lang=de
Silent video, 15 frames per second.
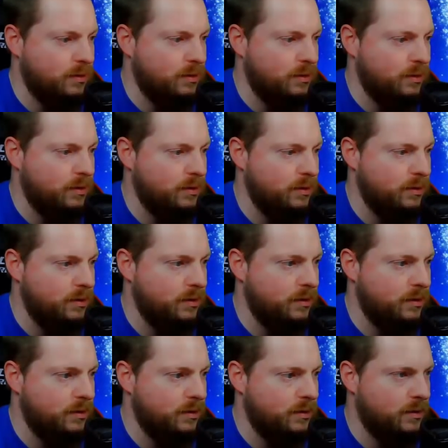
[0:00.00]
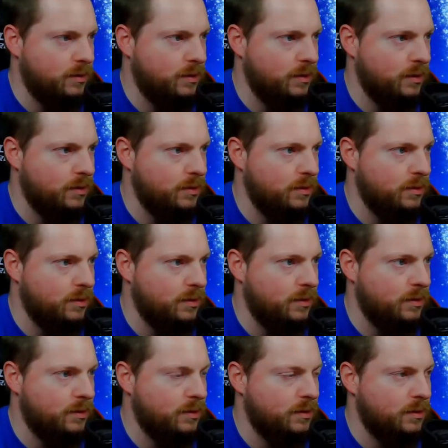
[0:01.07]
Reicht das? Nein, reicht nicht.
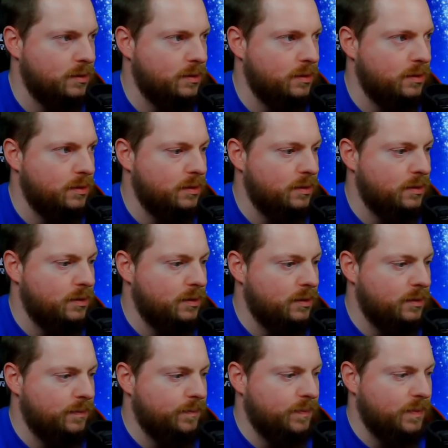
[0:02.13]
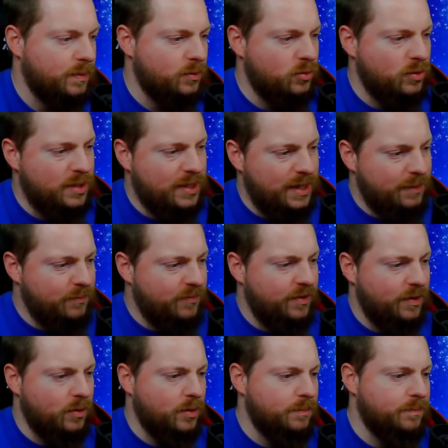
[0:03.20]
Reicht. natürlich Leben
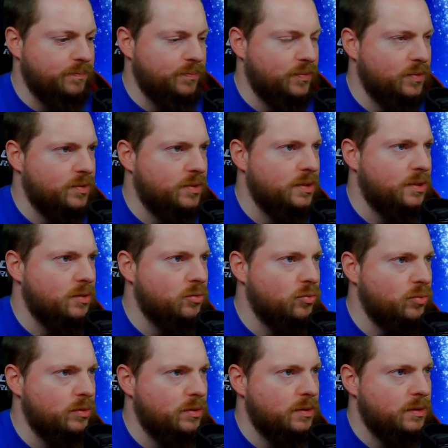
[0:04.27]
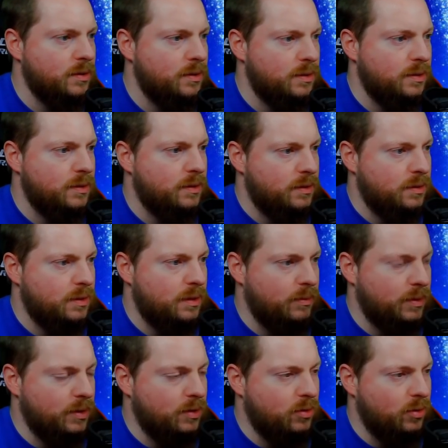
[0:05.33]
verloren. Ist nicht gut.
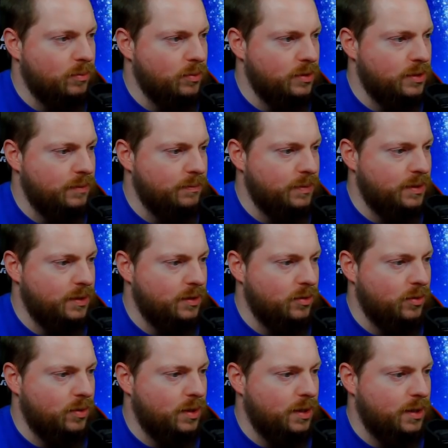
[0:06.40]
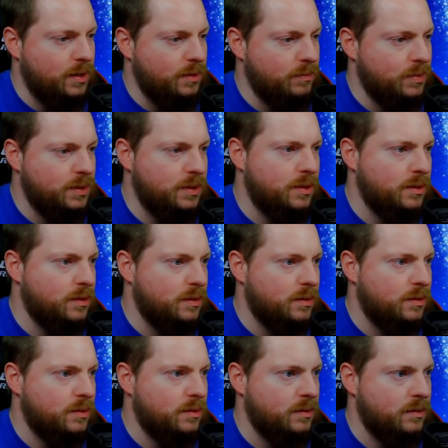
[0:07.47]
Aber die Kombos haben mich dann doch gerade ein
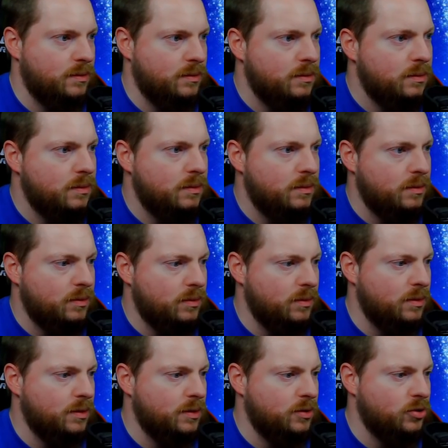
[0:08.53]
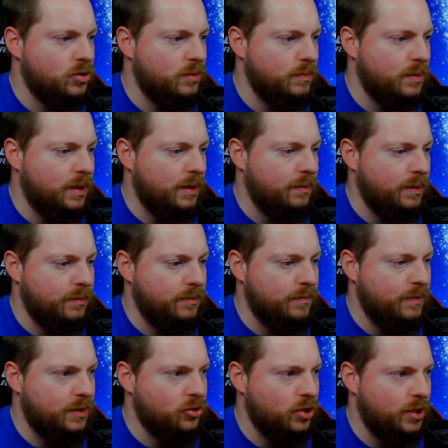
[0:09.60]
bisschen glücklich gestimmt. Aber
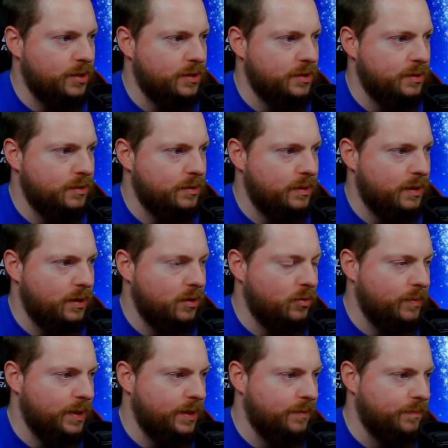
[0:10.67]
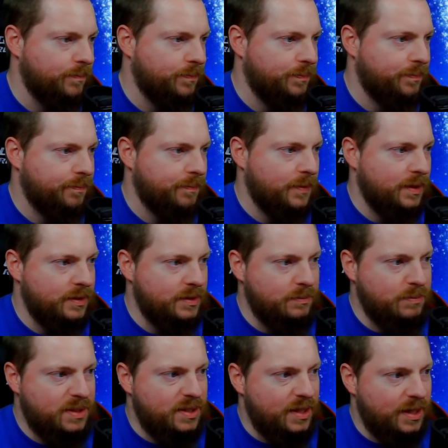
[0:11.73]
war scheiße. Ja, guck mal hier.
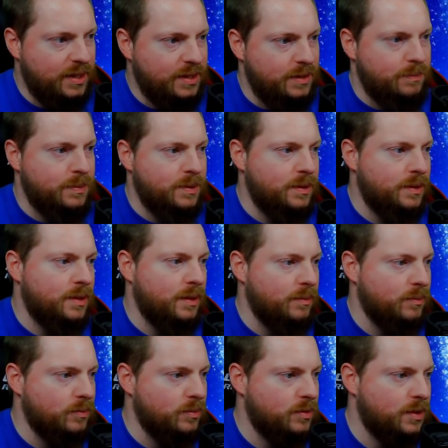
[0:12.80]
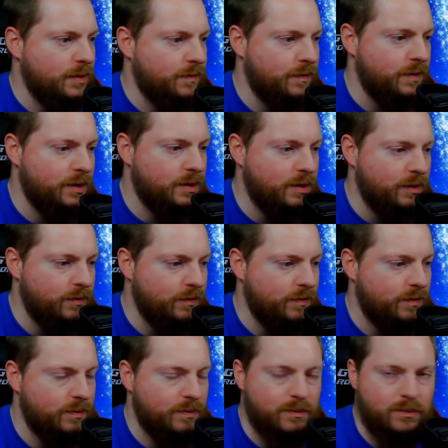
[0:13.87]
70, 71. Da muss definitiv
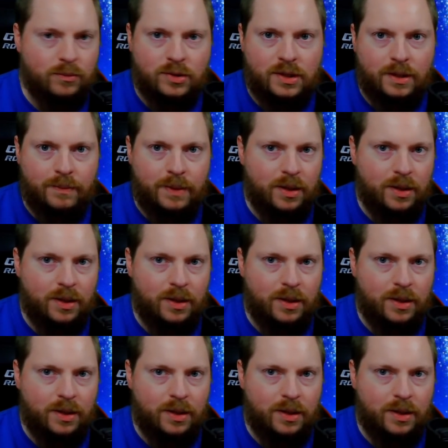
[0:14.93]
da mehr